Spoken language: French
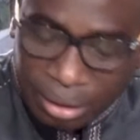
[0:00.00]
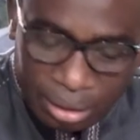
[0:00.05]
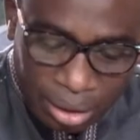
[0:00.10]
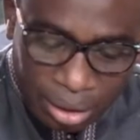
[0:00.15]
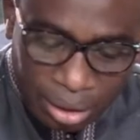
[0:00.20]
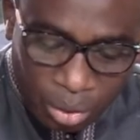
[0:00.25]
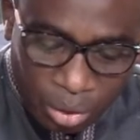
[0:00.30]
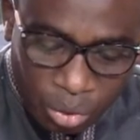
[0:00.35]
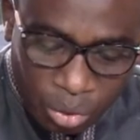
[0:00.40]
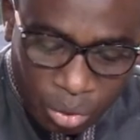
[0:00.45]

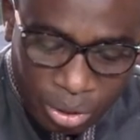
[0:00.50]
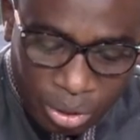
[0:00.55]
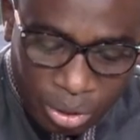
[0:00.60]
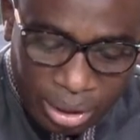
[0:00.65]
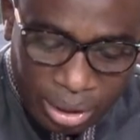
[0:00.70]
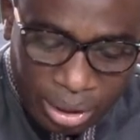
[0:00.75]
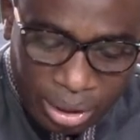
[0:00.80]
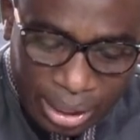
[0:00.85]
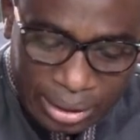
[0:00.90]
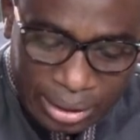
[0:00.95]
de l'eau et de
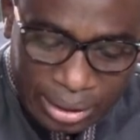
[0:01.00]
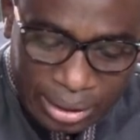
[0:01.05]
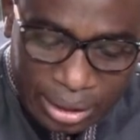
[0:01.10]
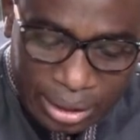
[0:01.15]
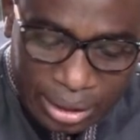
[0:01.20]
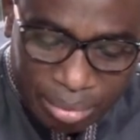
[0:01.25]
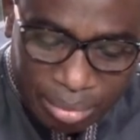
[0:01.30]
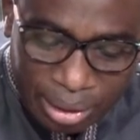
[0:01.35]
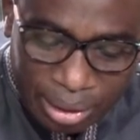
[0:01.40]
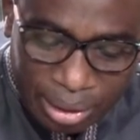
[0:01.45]

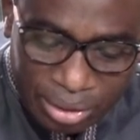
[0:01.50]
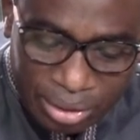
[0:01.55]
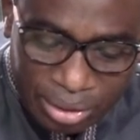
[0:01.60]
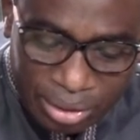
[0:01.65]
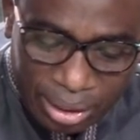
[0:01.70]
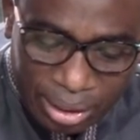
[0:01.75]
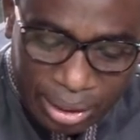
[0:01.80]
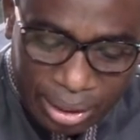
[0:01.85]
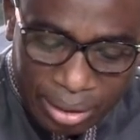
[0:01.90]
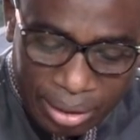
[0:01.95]
l'assainissement du
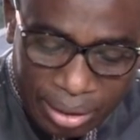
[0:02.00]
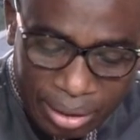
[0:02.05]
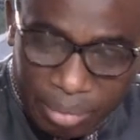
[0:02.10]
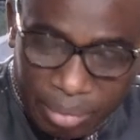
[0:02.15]
Sénégal, le